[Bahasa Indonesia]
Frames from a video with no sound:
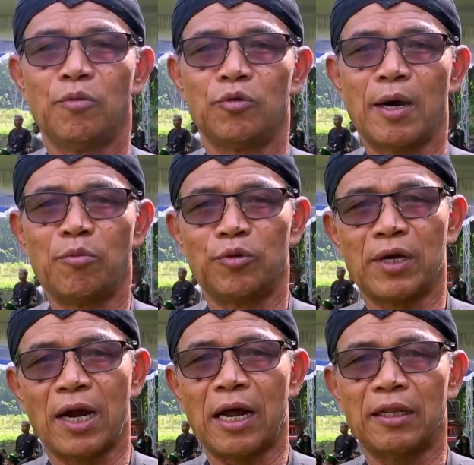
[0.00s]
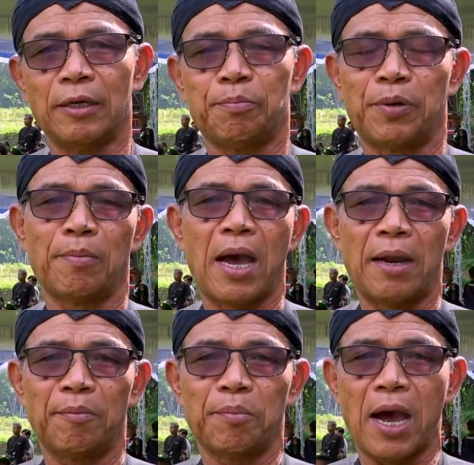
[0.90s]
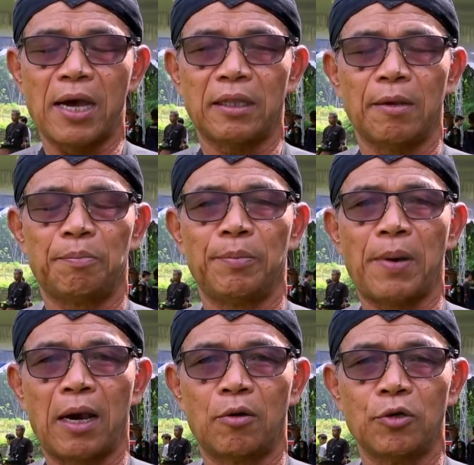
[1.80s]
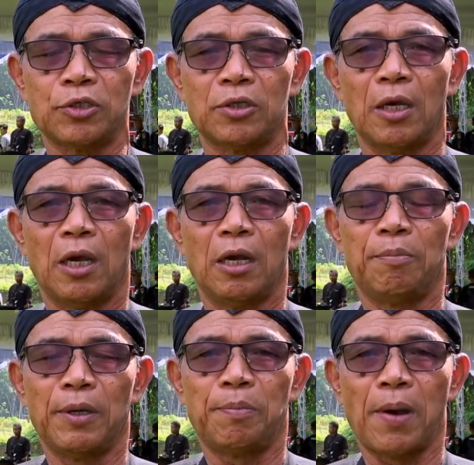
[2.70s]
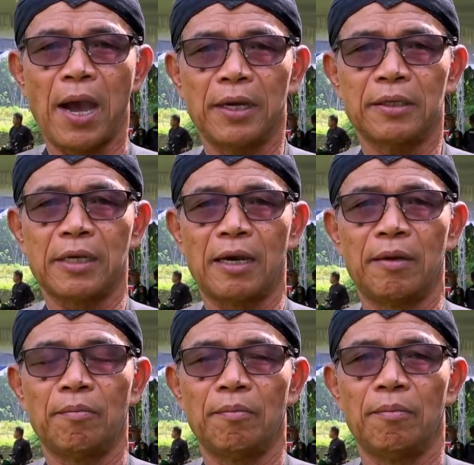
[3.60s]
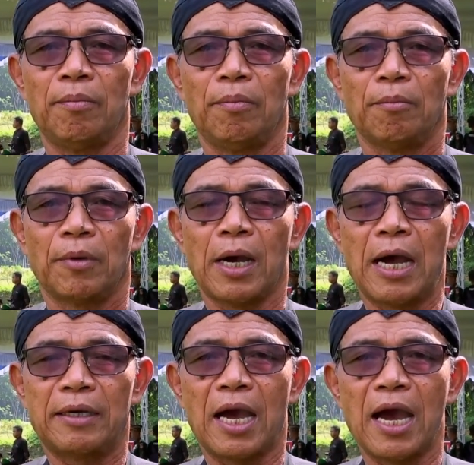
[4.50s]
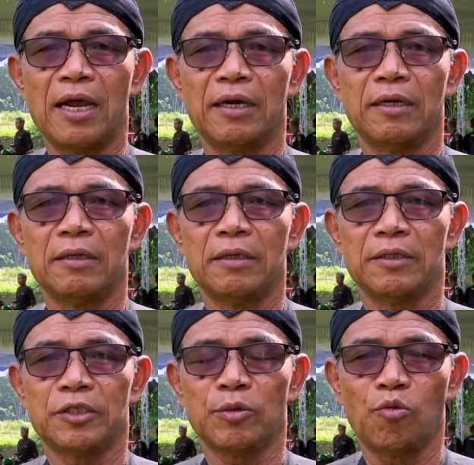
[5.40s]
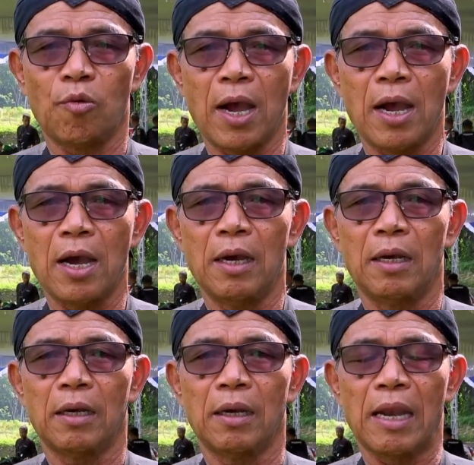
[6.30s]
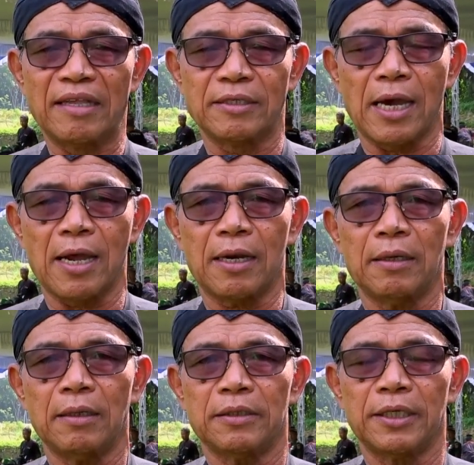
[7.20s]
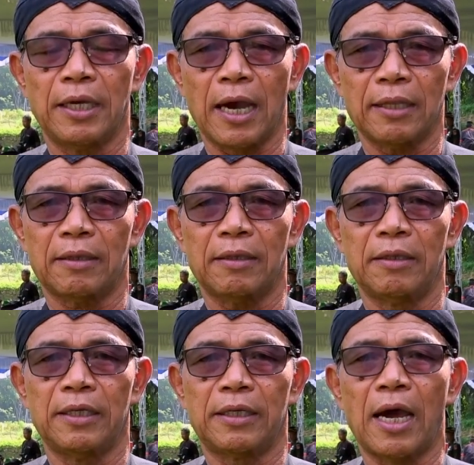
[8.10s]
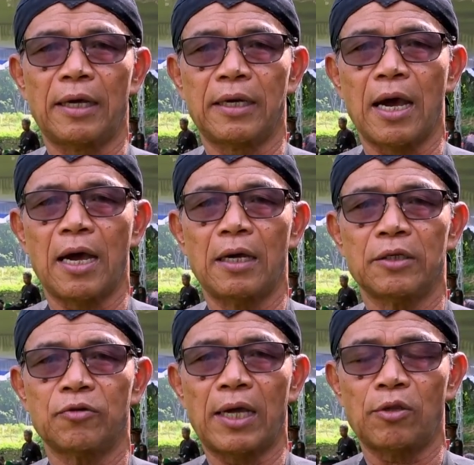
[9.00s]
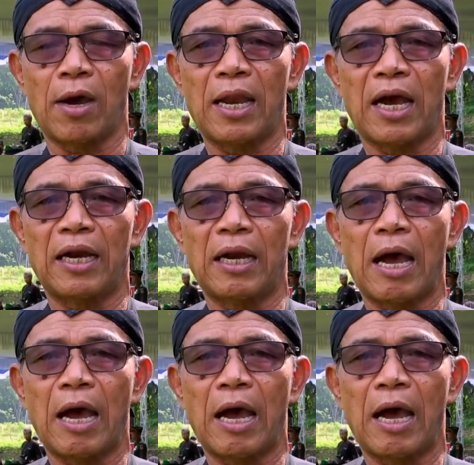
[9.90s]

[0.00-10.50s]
Mudah-mudahan nanti bermanfaat, lebih bagus, lebih baik, dan keadaan semua lancar, sehat, tidak ada suatu halangan